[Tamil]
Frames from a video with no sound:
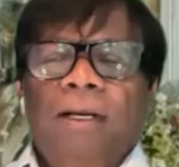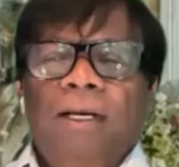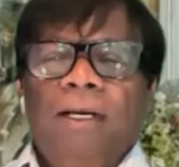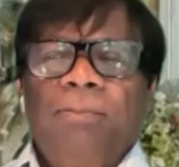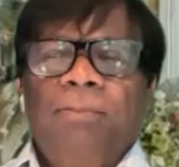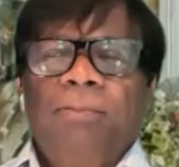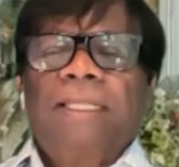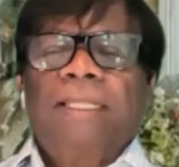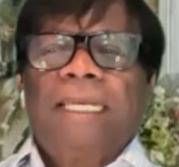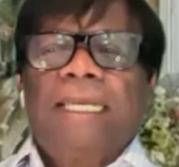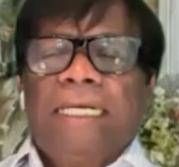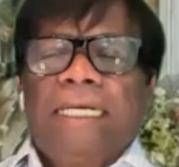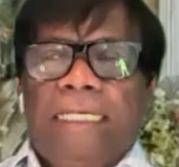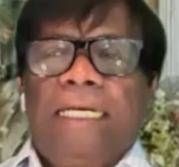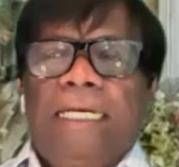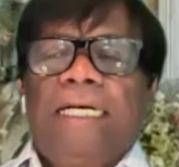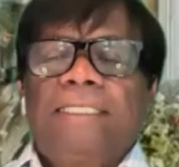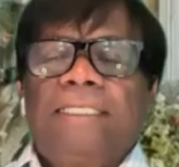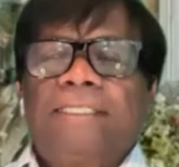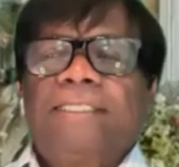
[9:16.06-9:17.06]
என்பதை
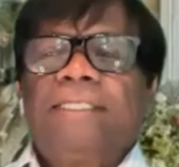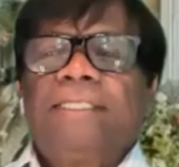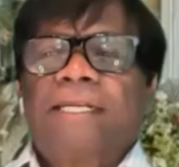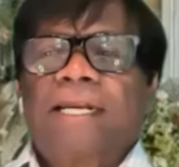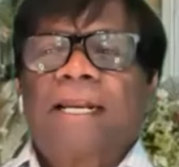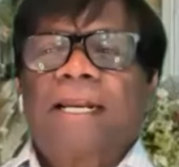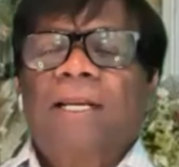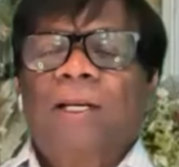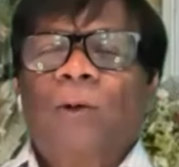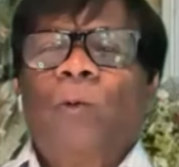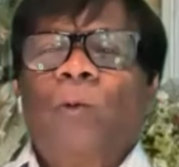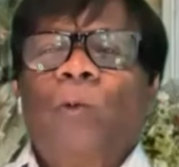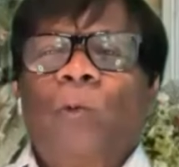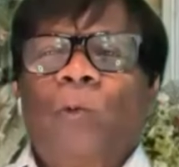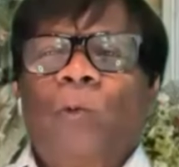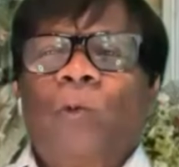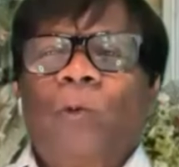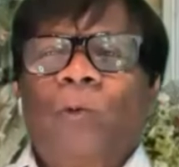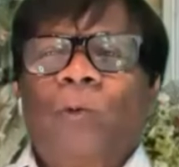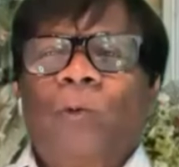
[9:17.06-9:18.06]
நிகழ்ச்சி நிறைய
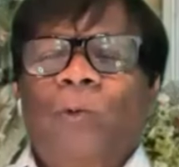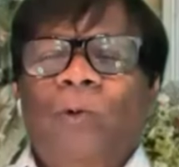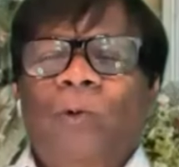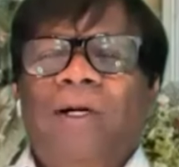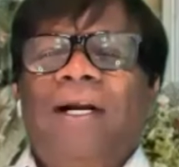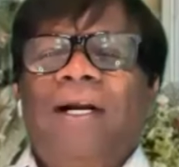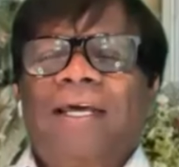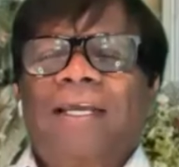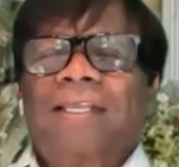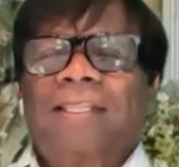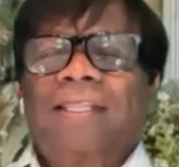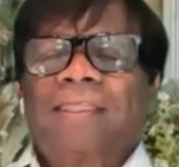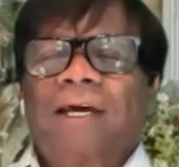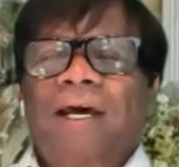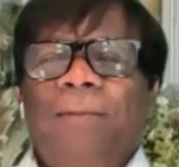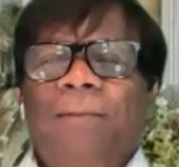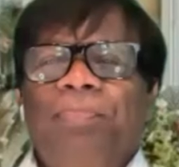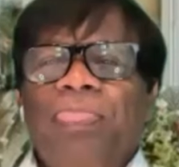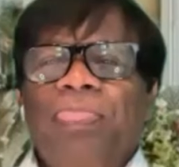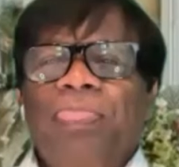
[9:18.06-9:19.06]

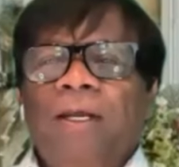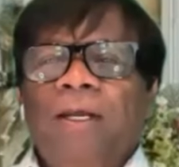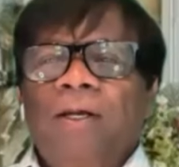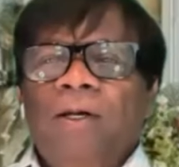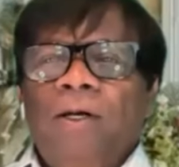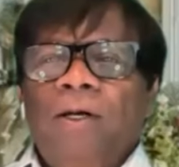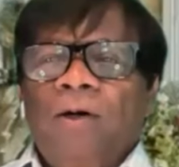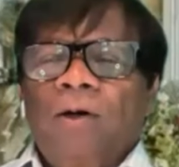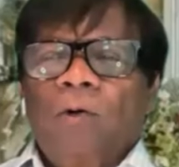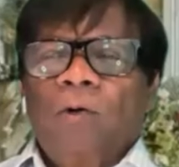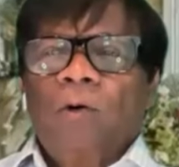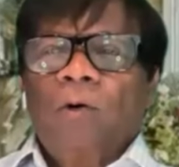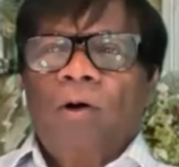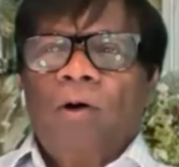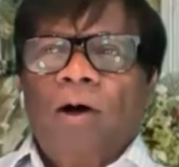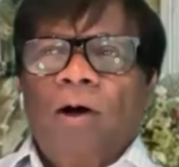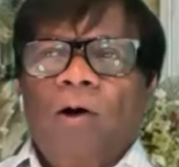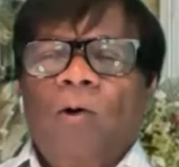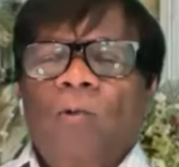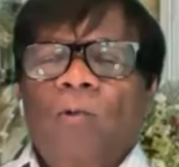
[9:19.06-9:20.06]
உள்ளடக்கித்தான்
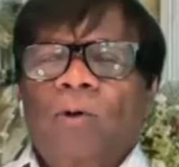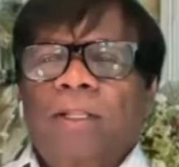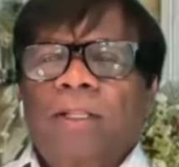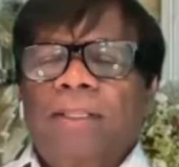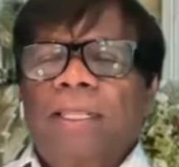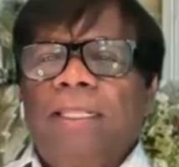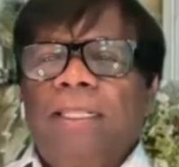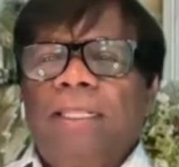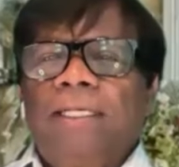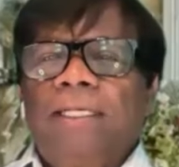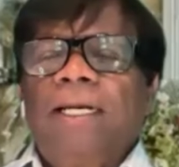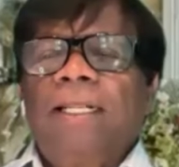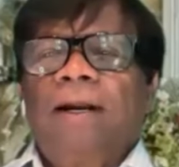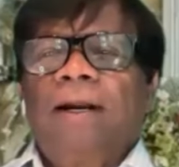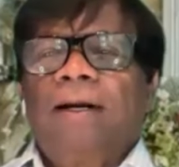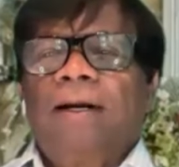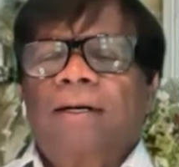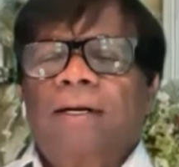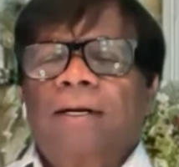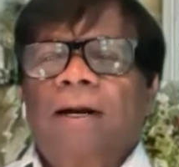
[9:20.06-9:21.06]
ஆக குறைந்தது ஏழு
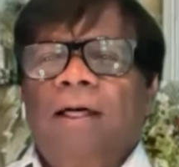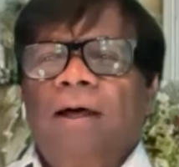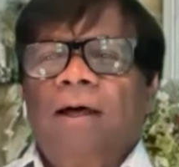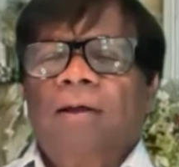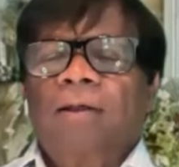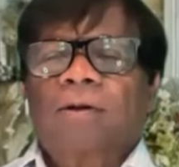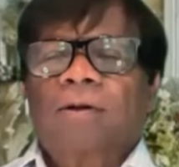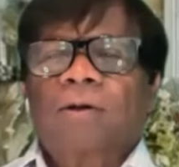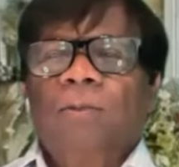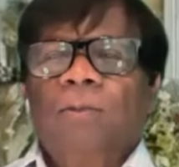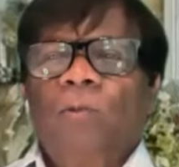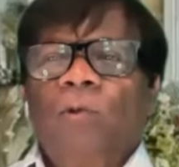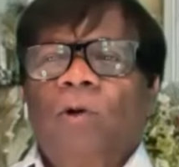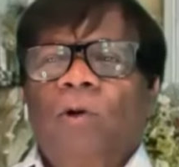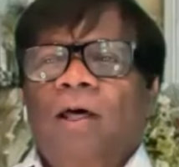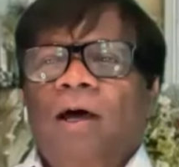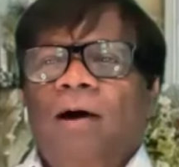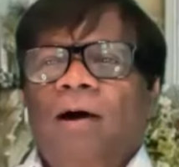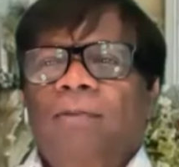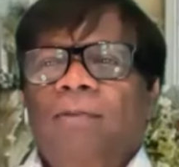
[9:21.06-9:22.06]
நாட்களாக்கு
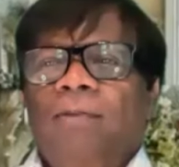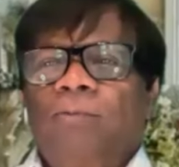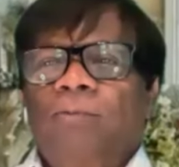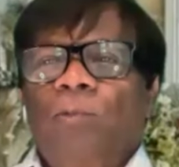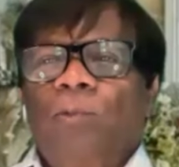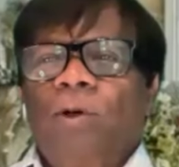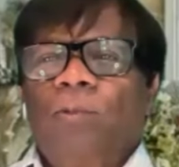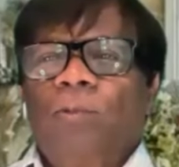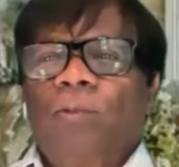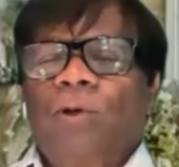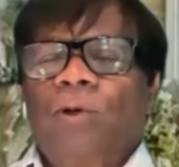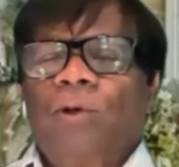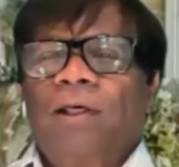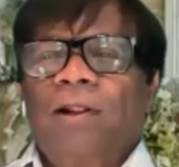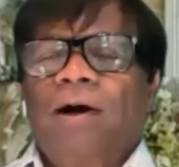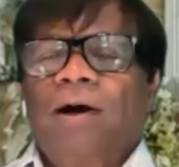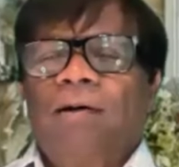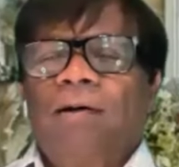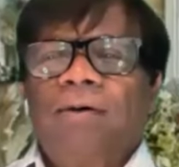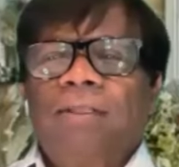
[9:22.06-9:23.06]
முன்னாவது முன்
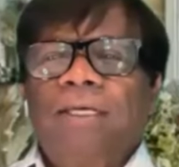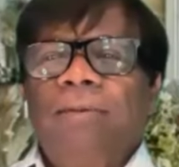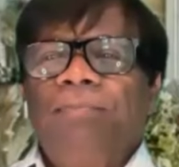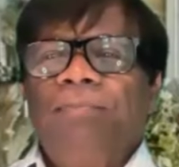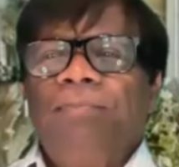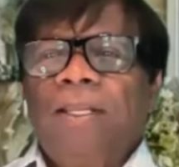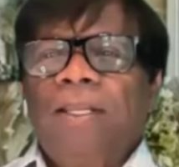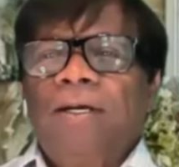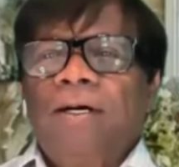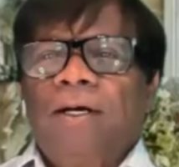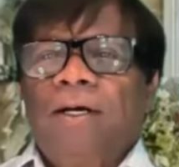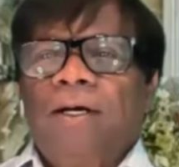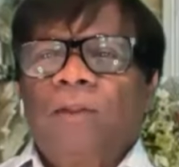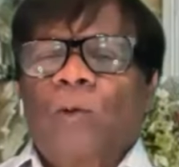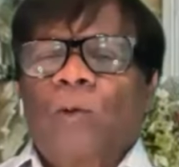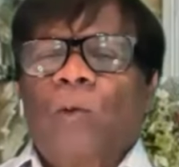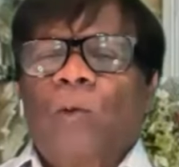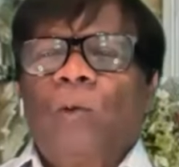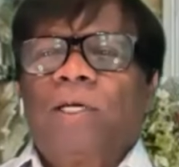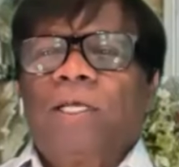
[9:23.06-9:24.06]
முன்னராவது அந்த
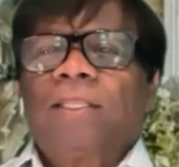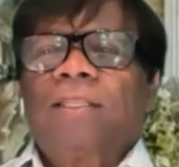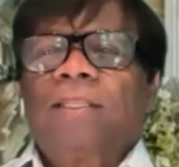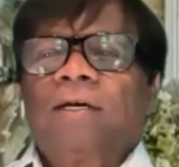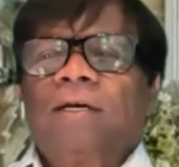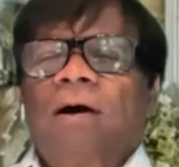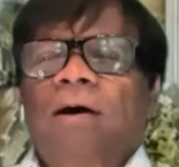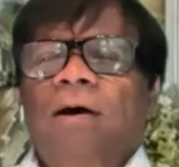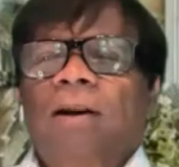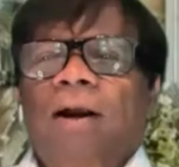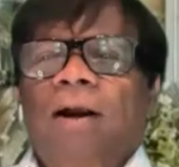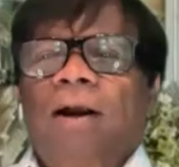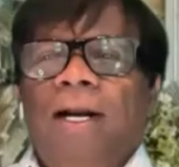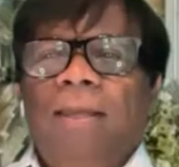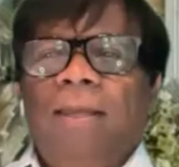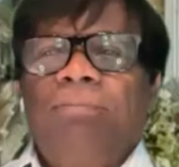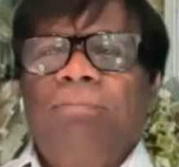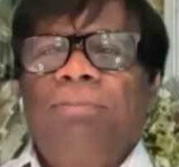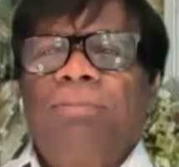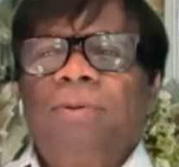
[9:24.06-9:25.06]
கூட்டத்துக்கான
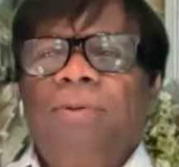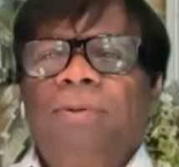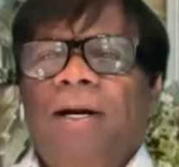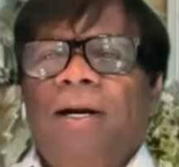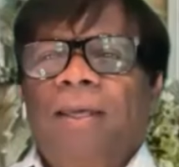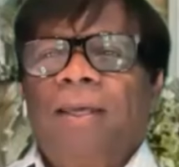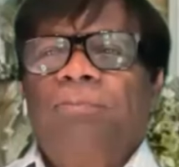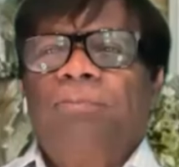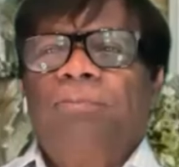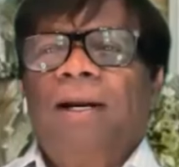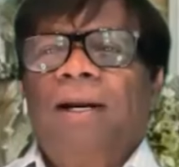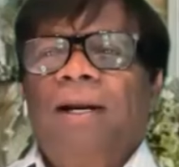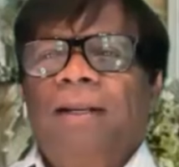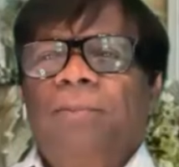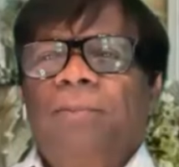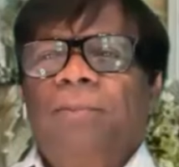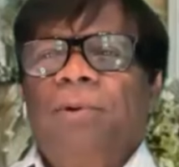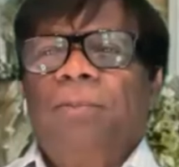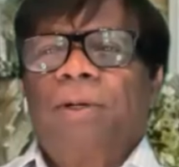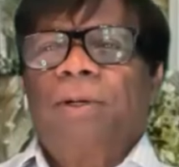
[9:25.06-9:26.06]
அழைப்பு அழைப்பு
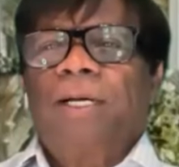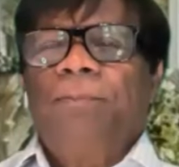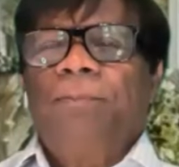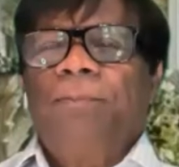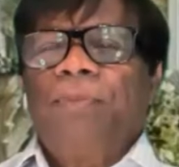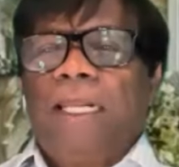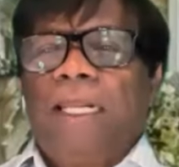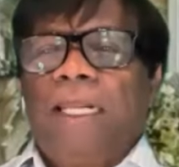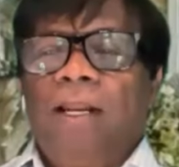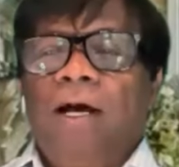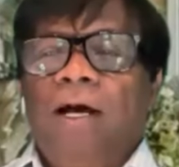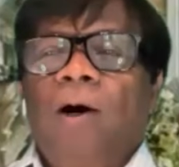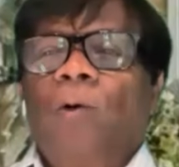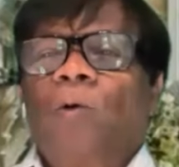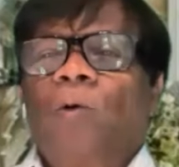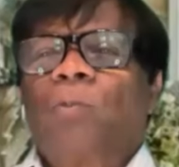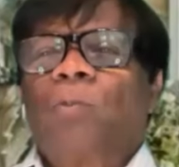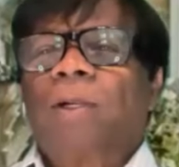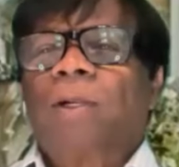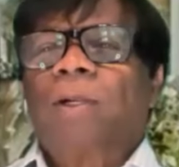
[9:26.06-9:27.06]
அனுப்பப்படும் எல்லா
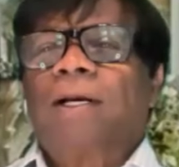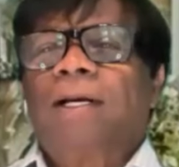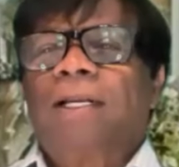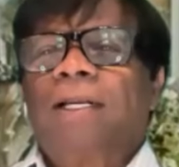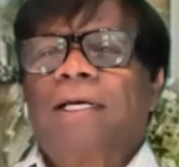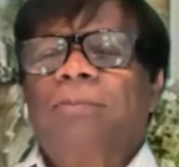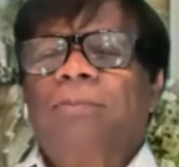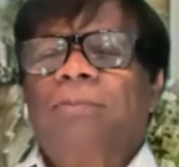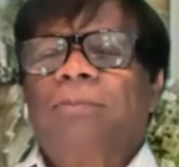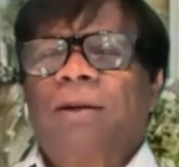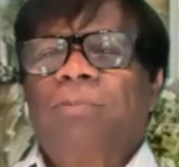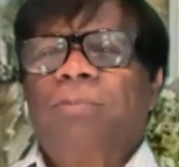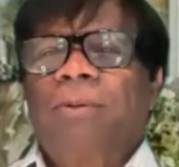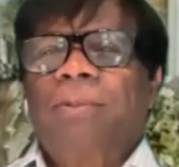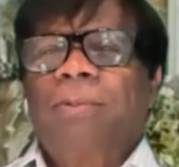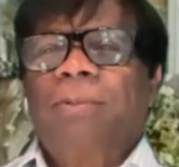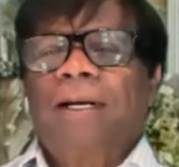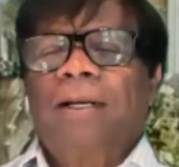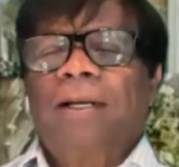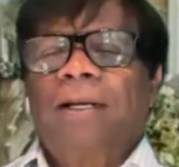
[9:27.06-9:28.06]
உறுப்பினர்களுக்கும்
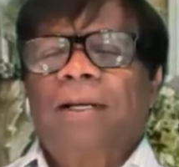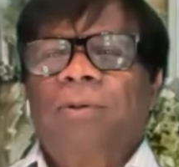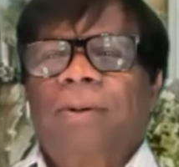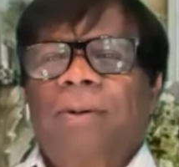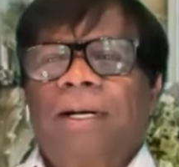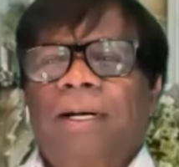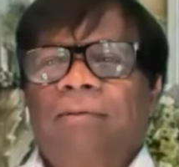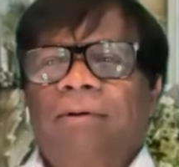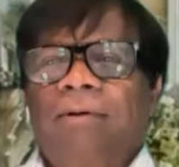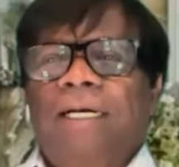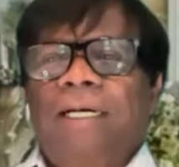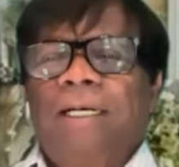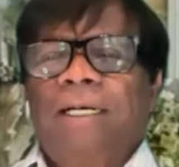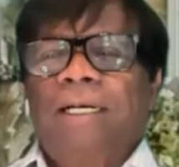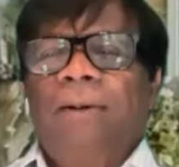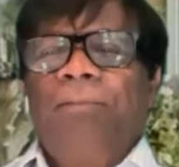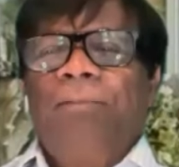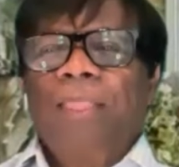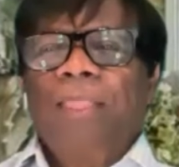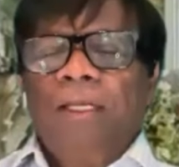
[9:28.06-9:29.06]
அனுப்ப அனுப்பப்பட
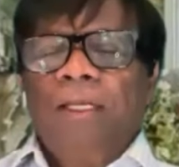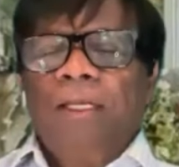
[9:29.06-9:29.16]
வேண்டும்